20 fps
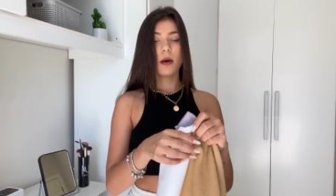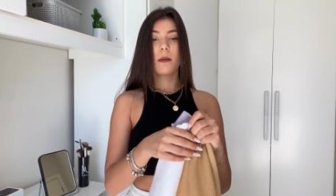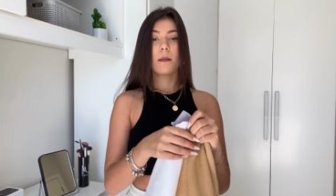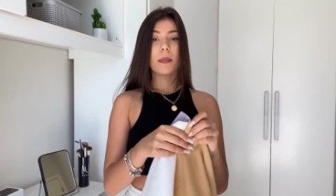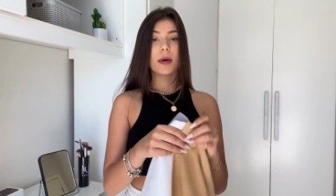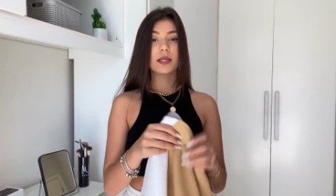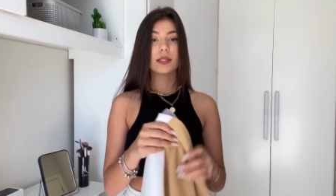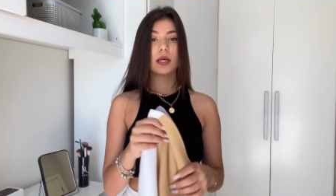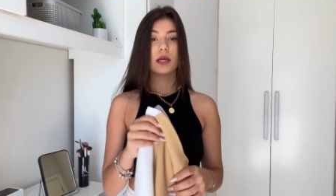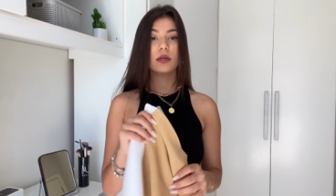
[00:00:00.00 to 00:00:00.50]

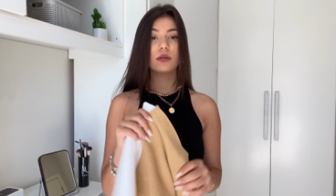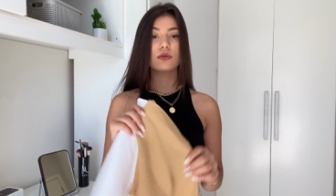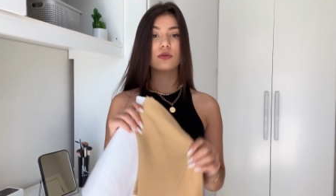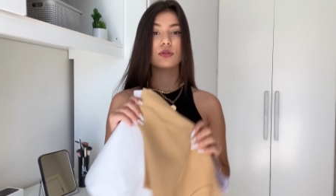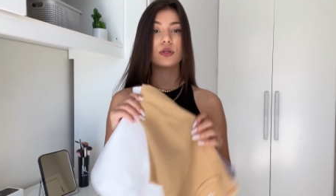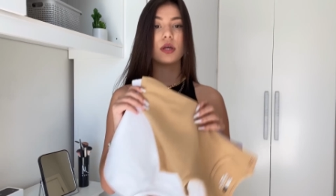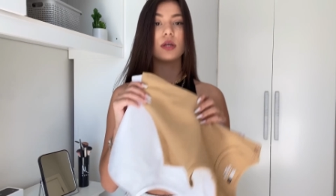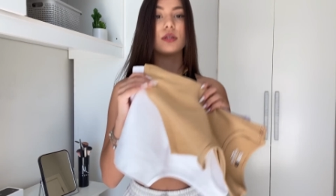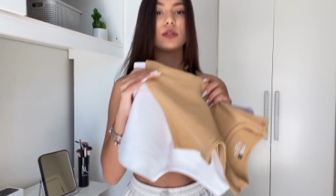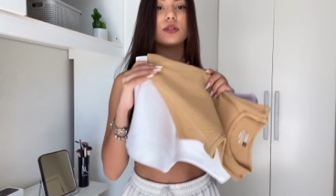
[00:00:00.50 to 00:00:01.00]
Mas é isso,
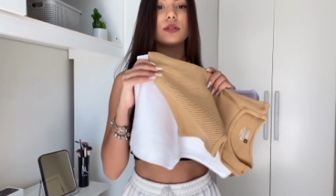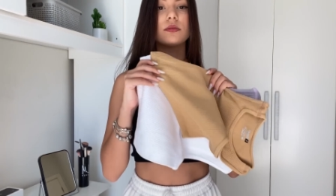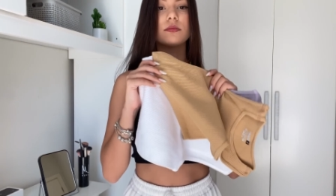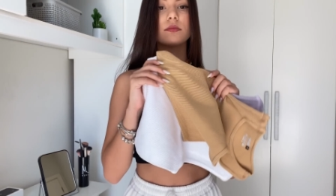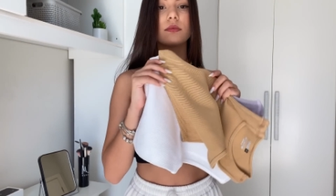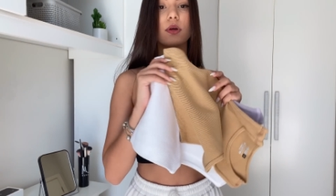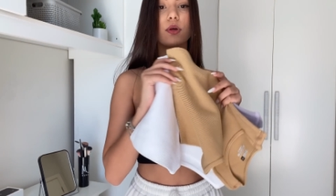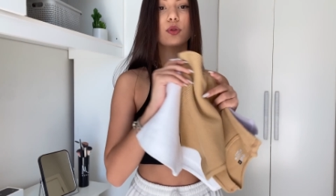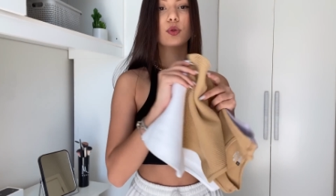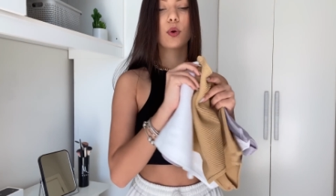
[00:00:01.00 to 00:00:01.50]
gente.
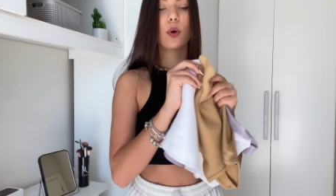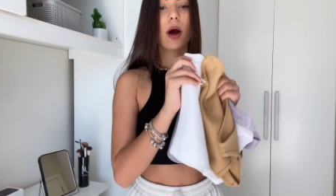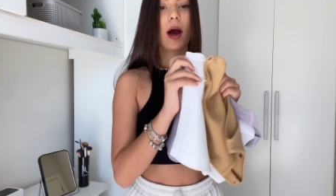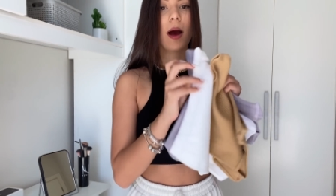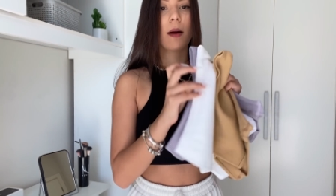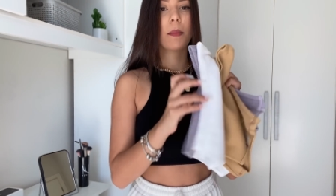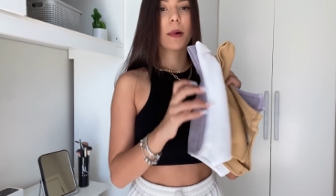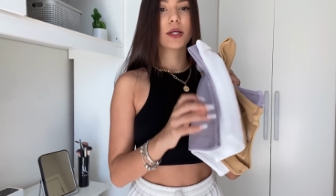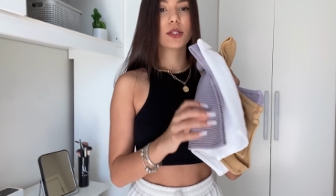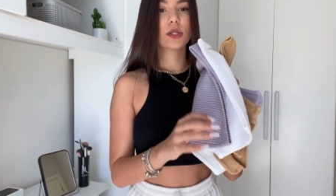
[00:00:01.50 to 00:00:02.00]
Eu tô
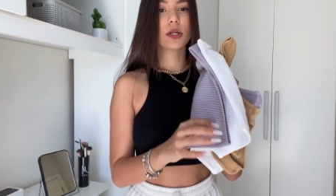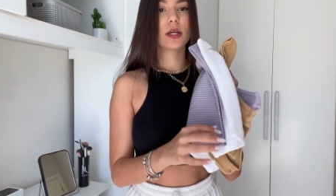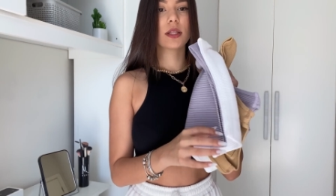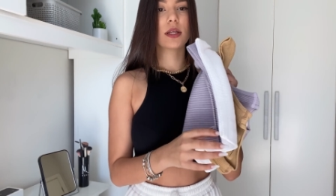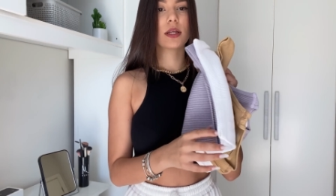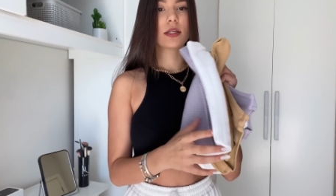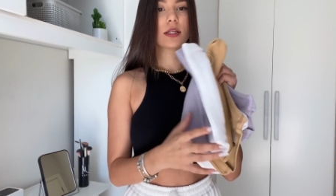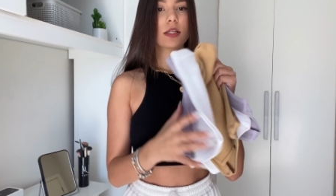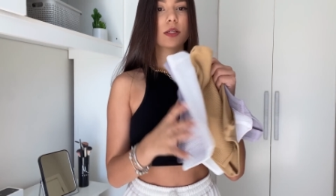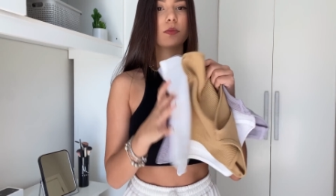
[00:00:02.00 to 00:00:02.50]
apaixonada
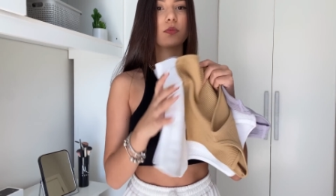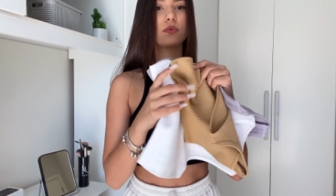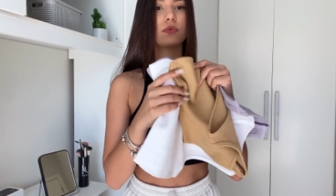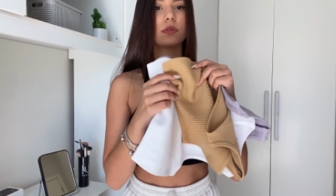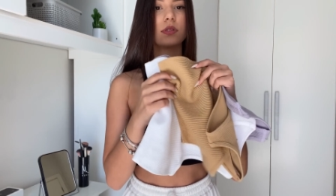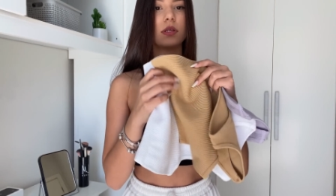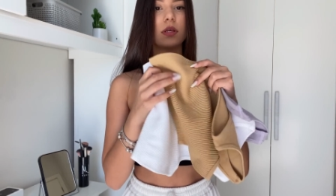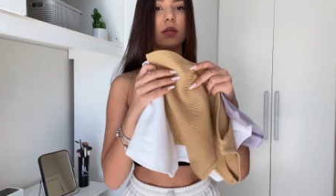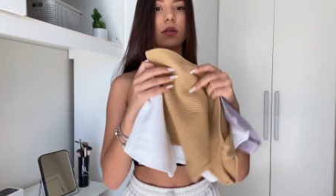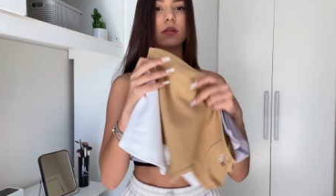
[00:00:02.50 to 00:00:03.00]
nessas
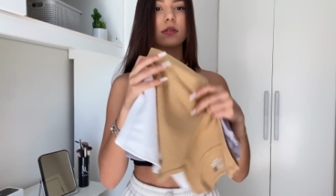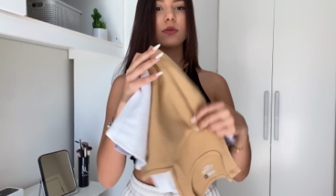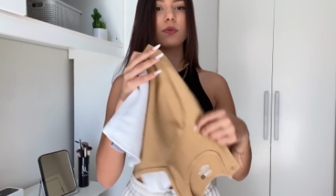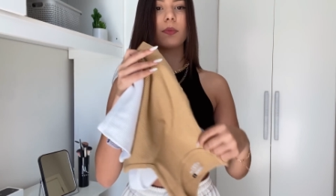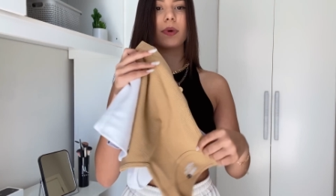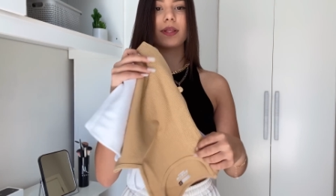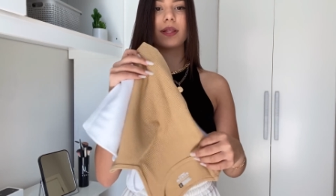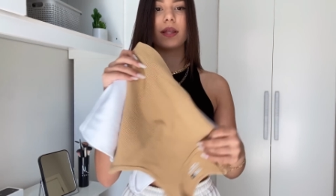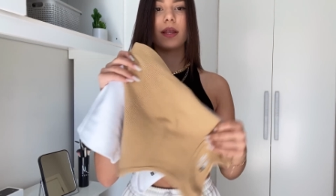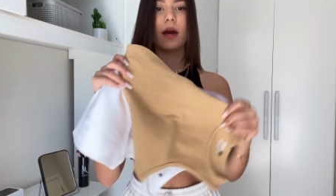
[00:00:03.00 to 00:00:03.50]
blusinhas, o
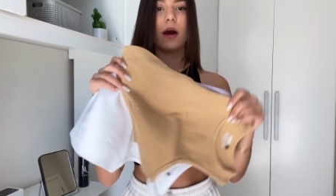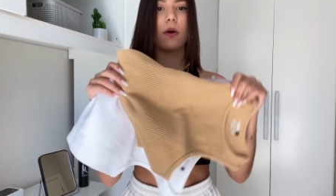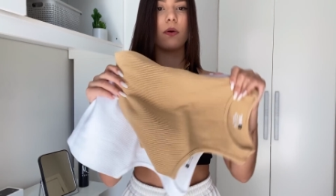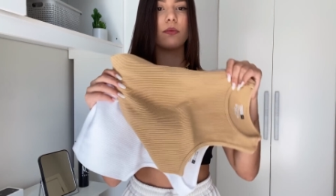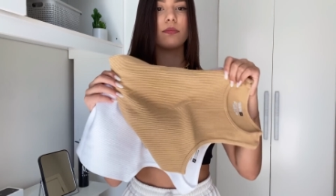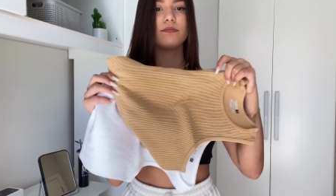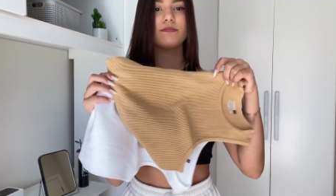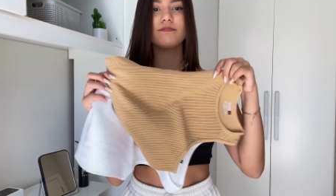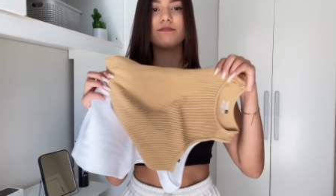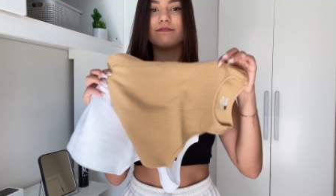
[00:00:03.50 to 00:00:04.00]

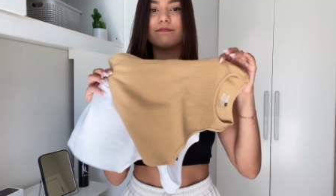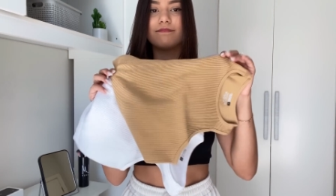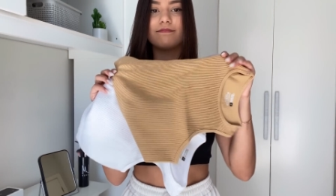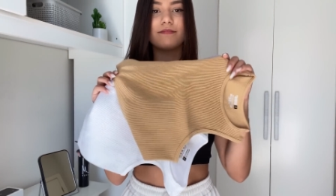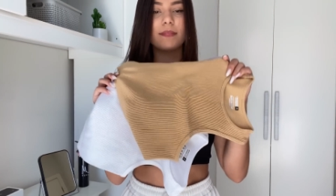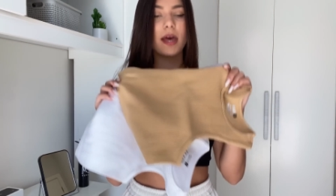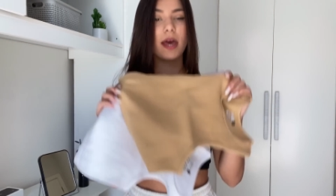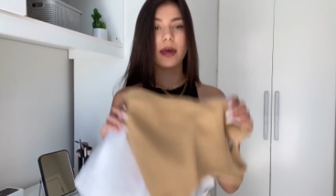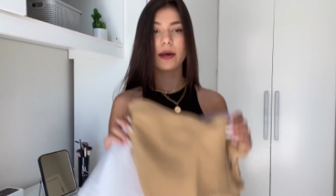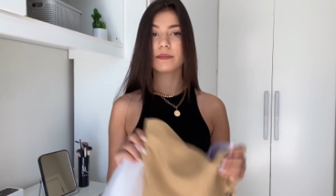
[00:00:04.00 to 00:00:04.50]
material
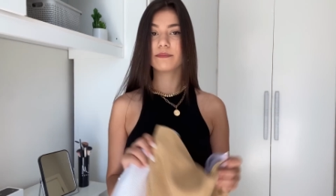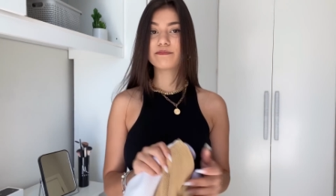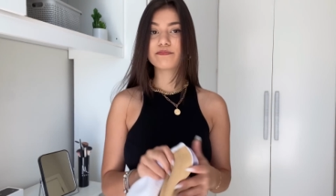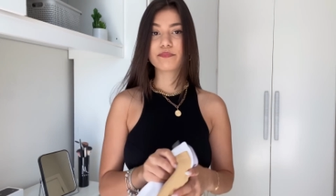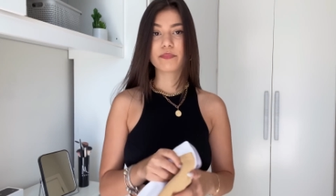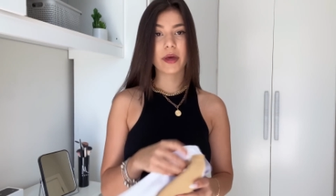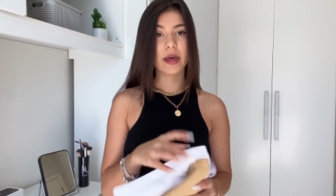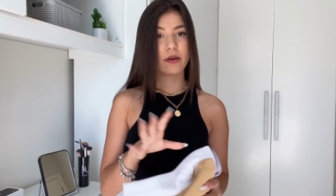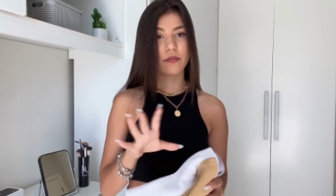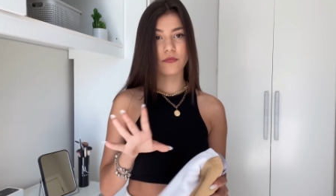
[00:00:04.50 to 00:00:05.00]
é
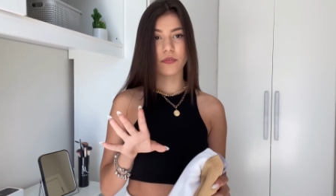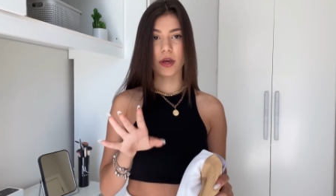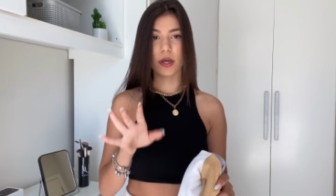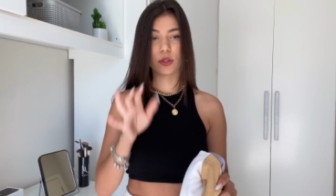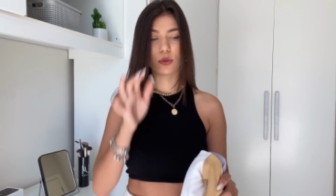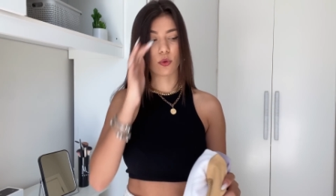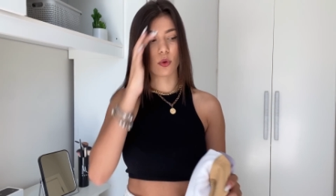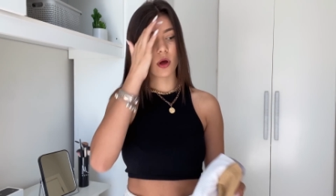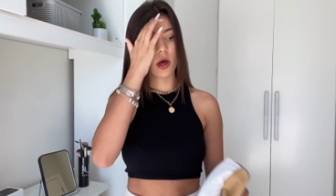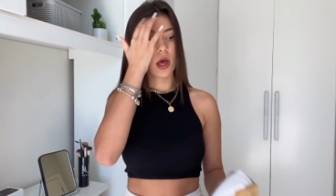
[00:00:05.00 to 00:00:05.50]

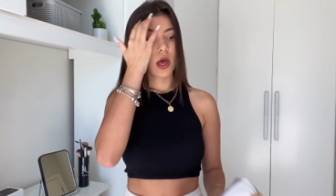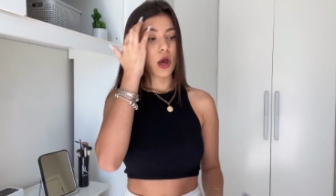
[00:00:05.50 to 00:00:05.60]
perfeito.